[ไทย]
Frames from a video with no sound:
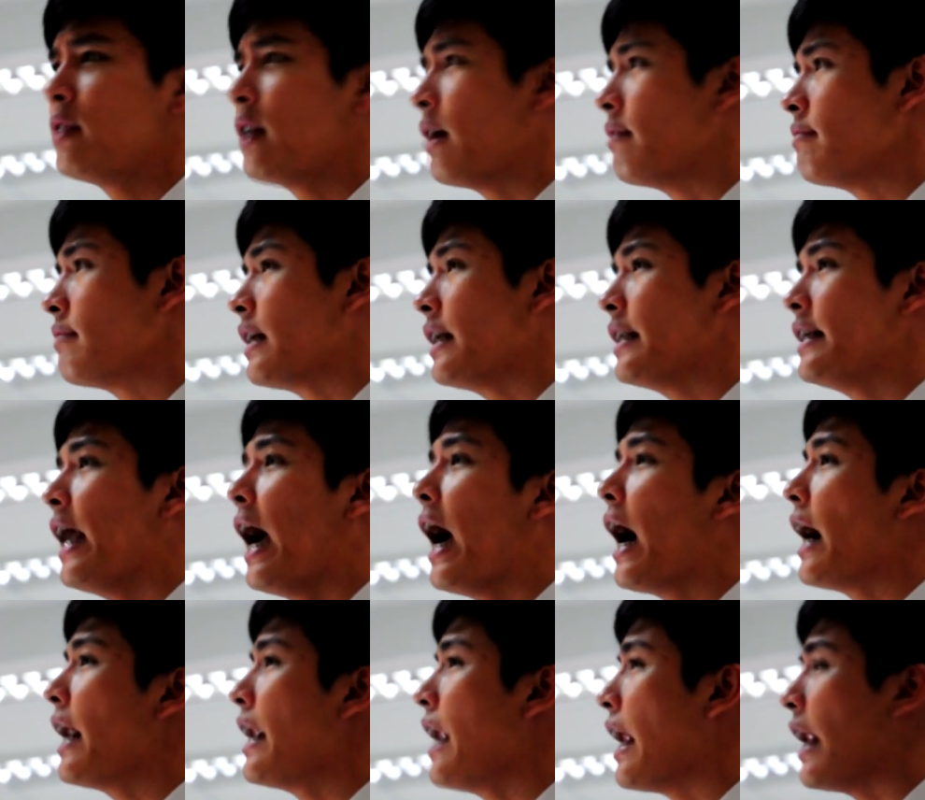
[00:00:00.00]
ทำกันยาก
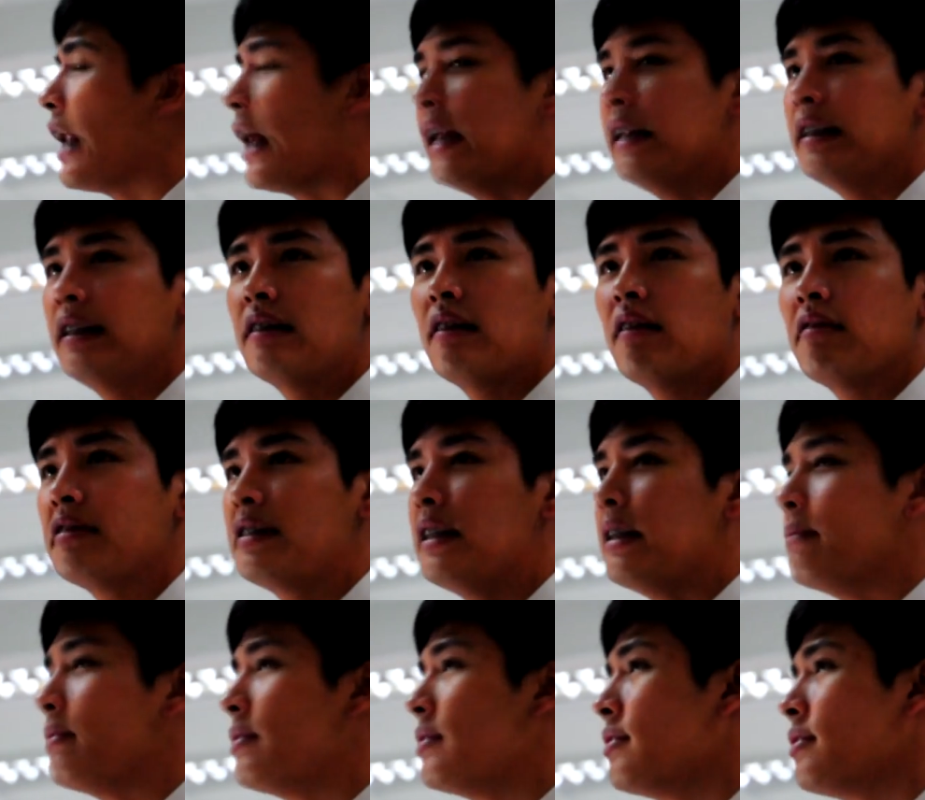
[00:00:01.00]
ขนาดไหน จะต้องสิ
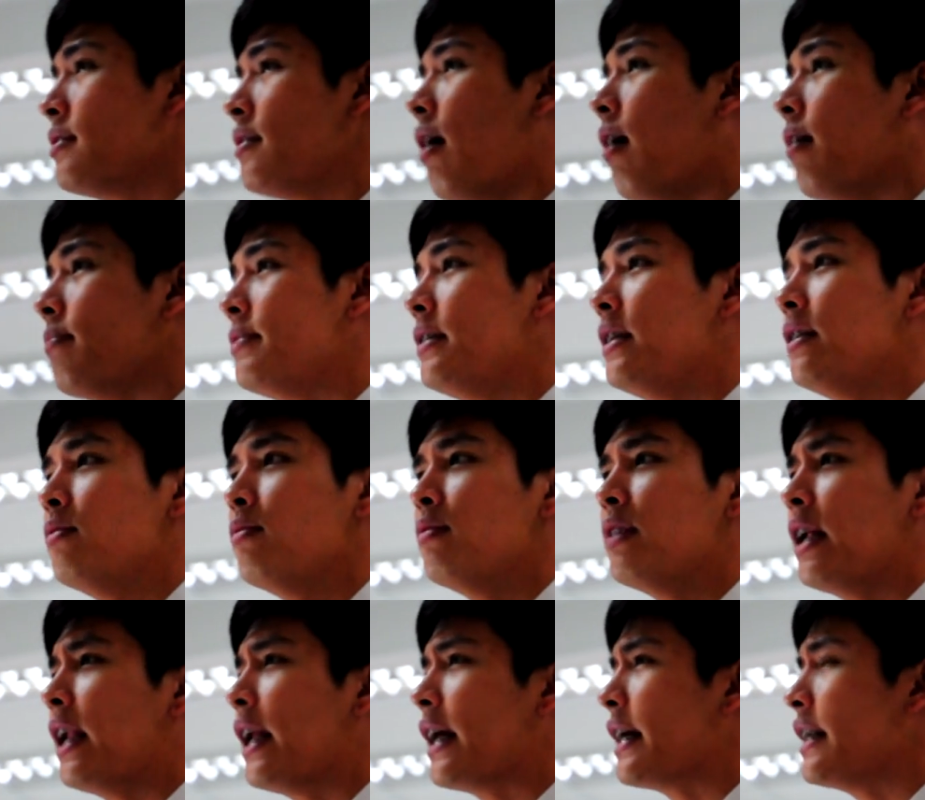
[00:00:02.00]
บสอบชิงทุน
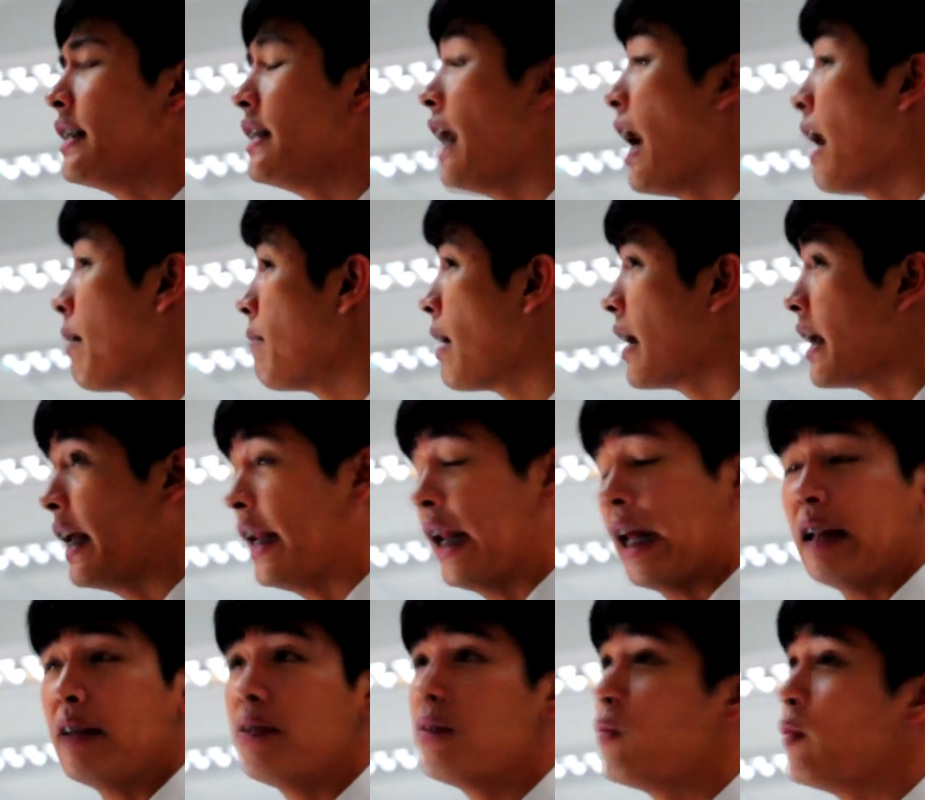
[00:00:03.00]
อะไรกันยากมากแค่ไหน
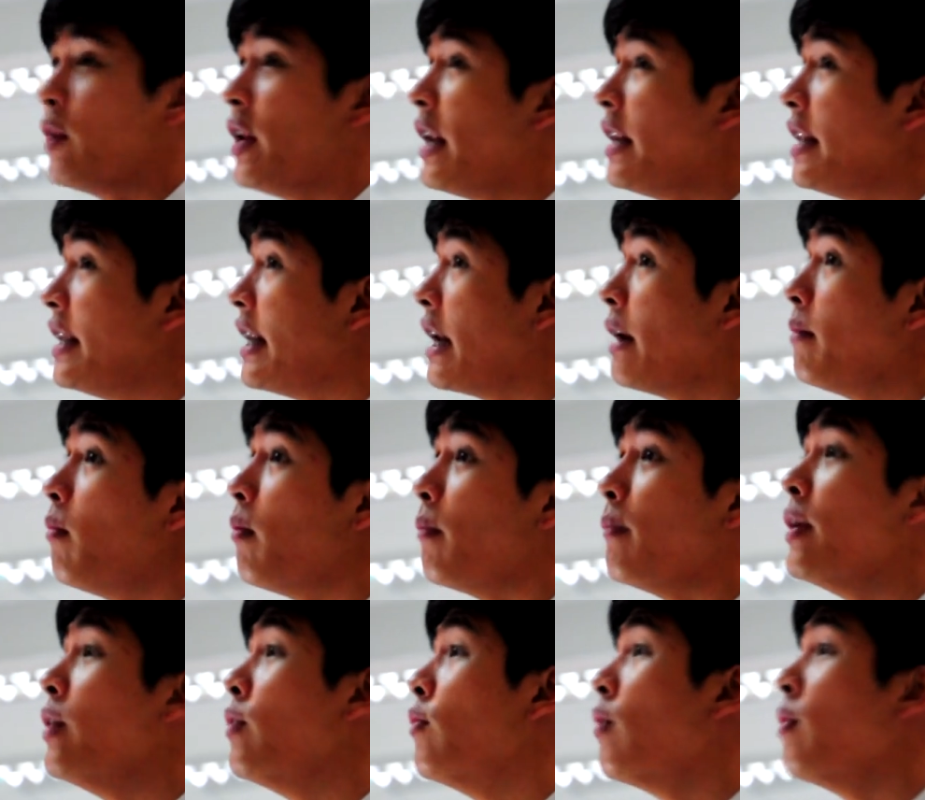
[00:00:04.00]
วินาทีนั้นผม
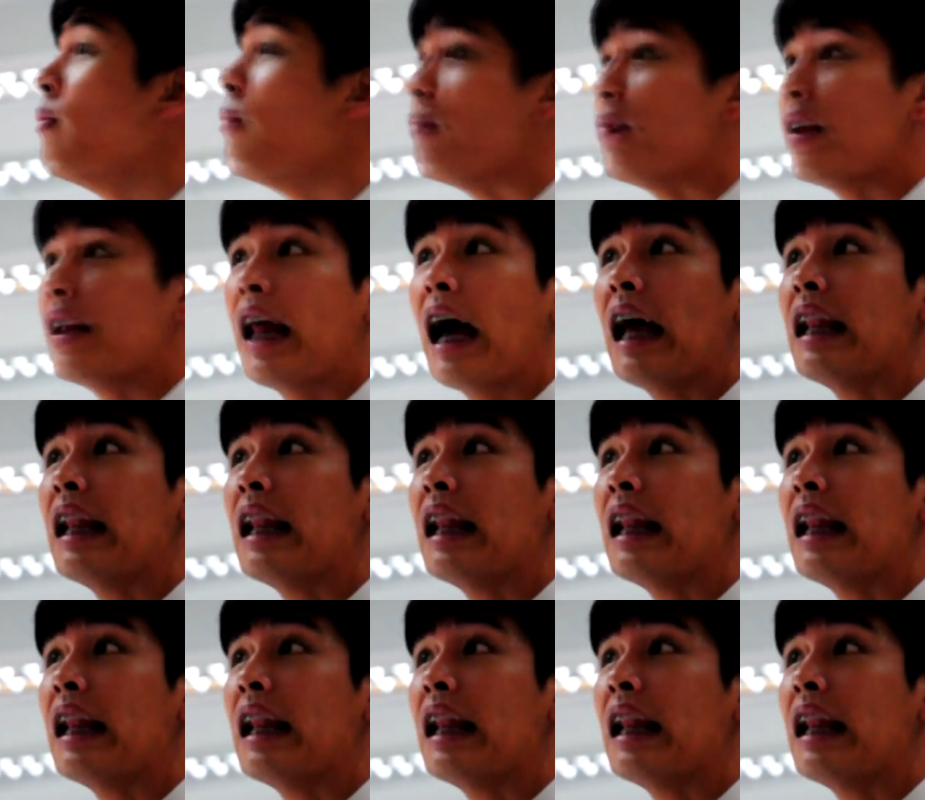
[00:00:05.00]
ไม่รู้ว่าผมจะได้